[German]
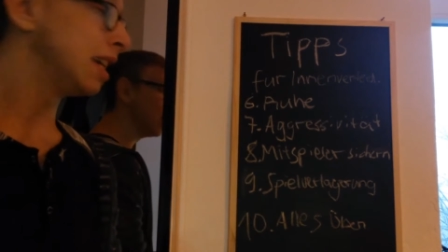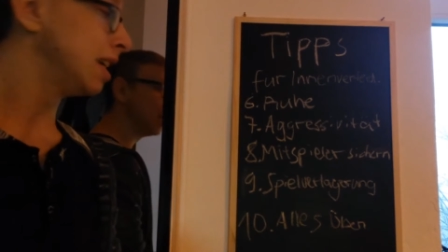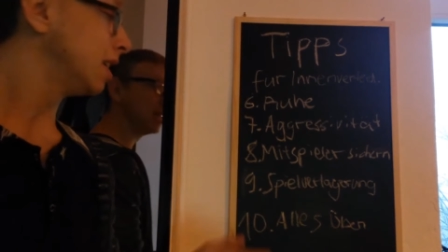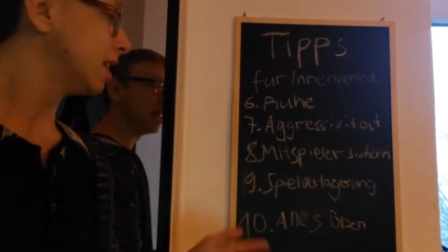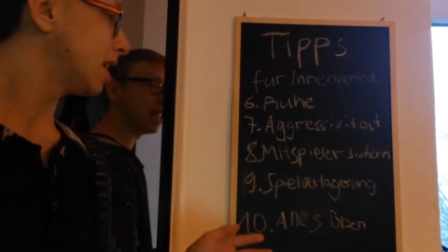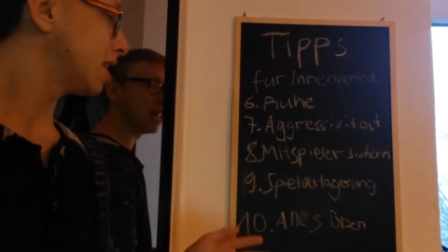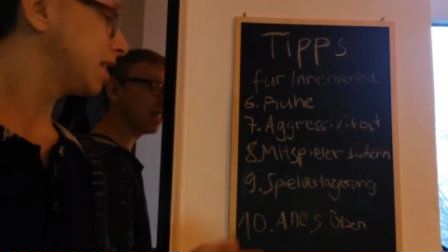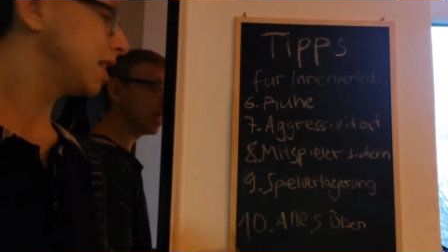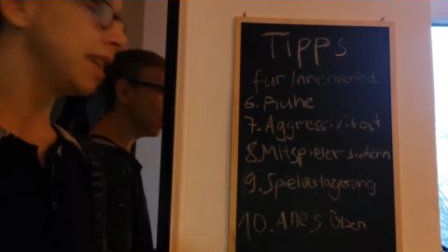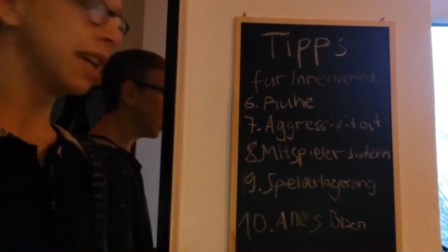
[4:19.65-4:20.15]

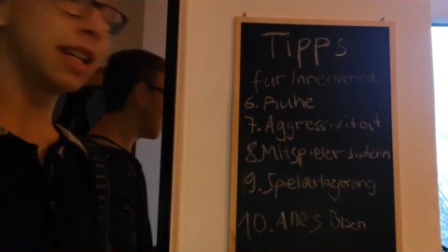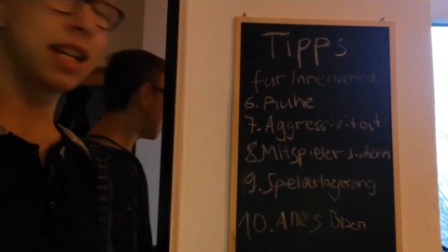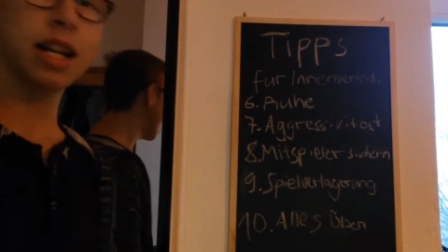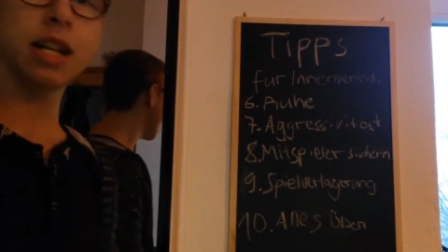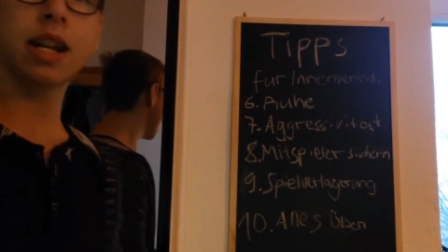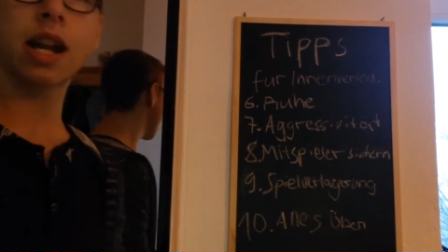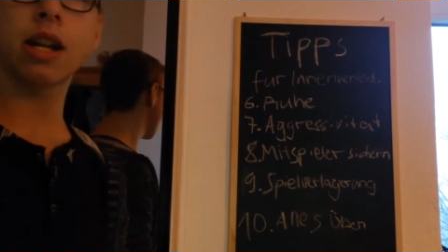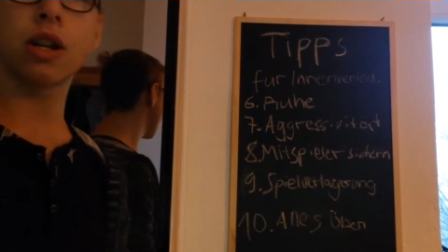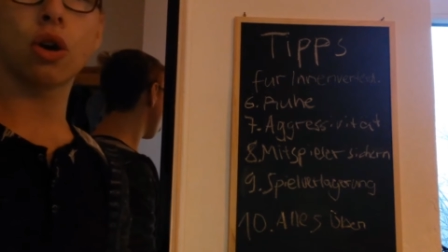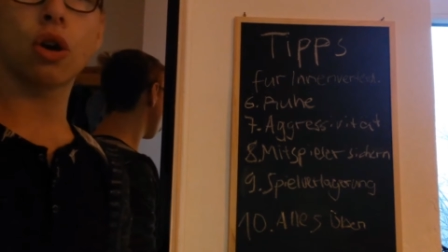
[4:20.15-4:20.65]
dass ihr den
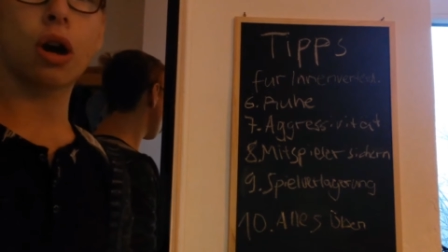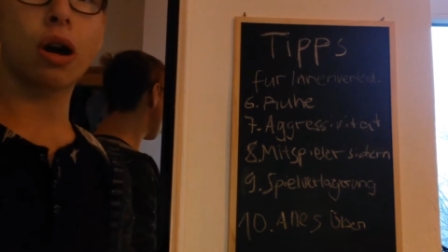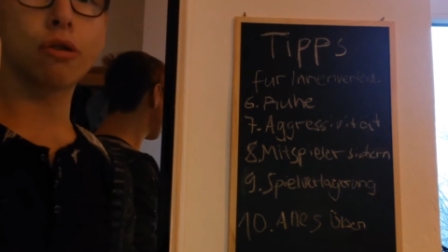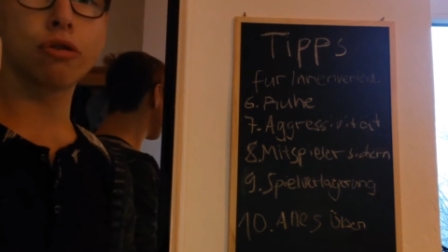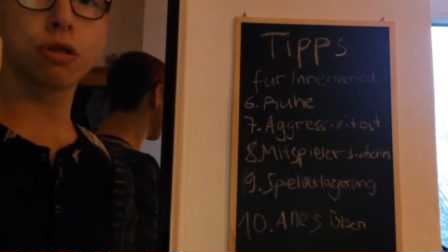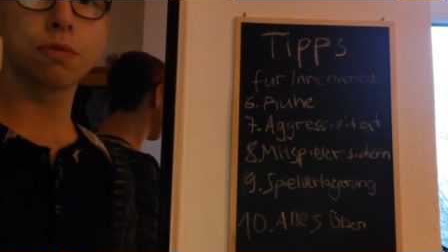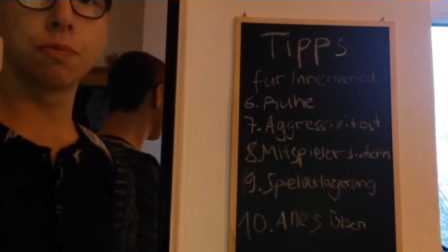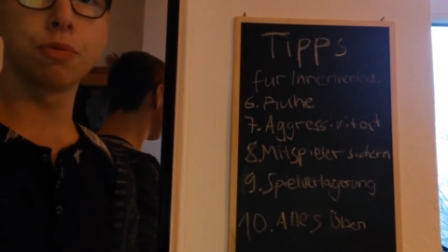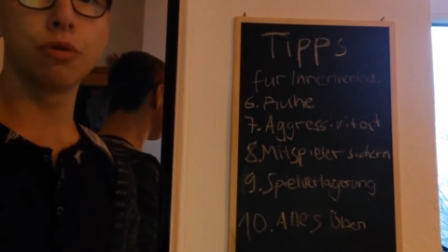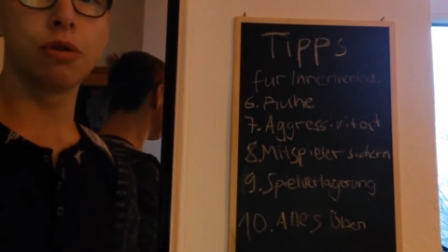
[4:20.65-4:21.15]
dann noch
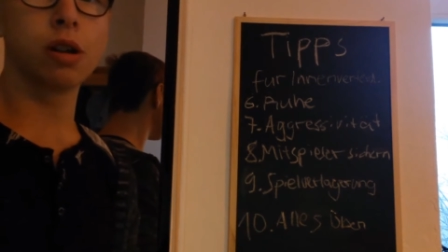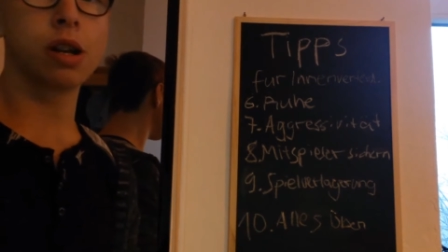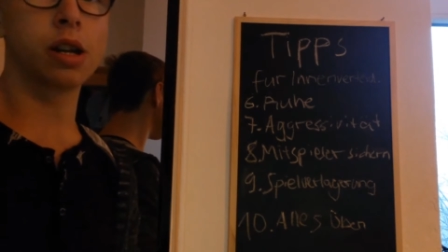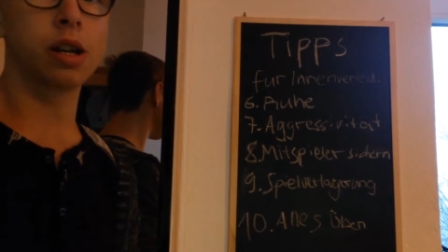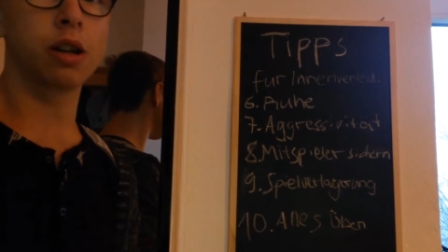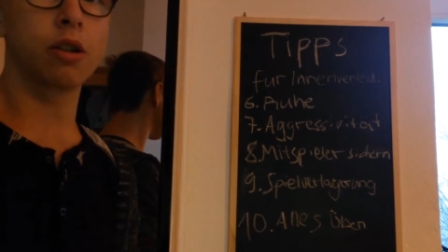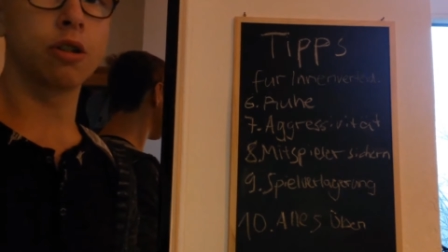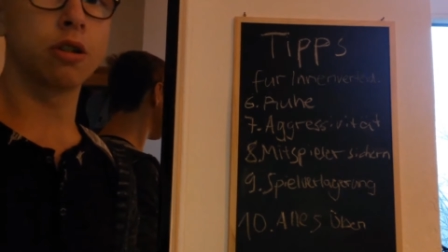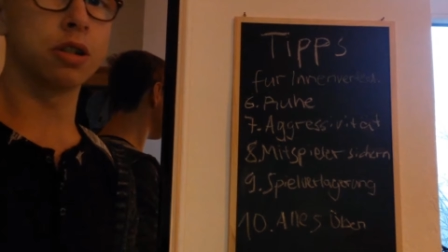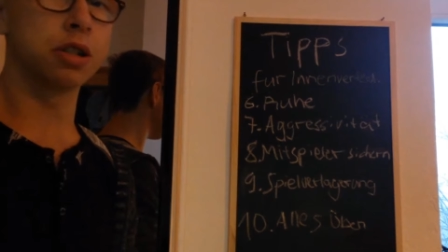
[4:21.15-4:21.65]
ausbügeln
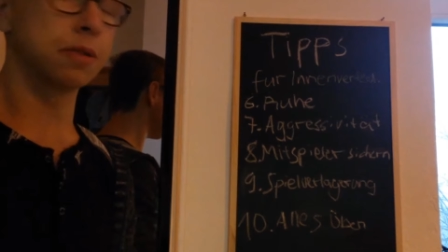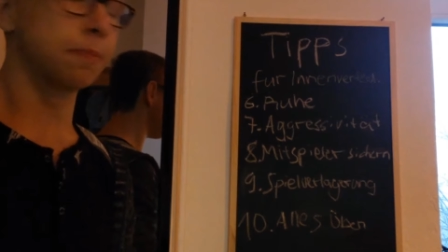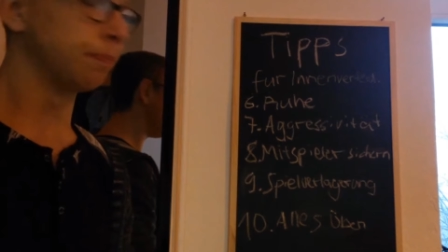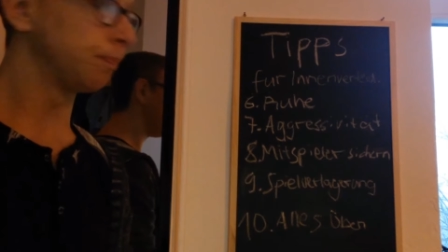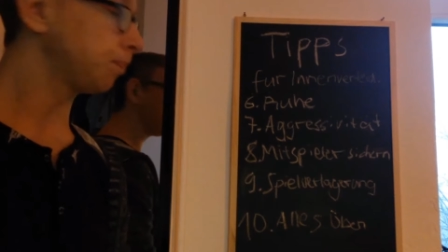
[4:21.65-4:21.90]
könnt.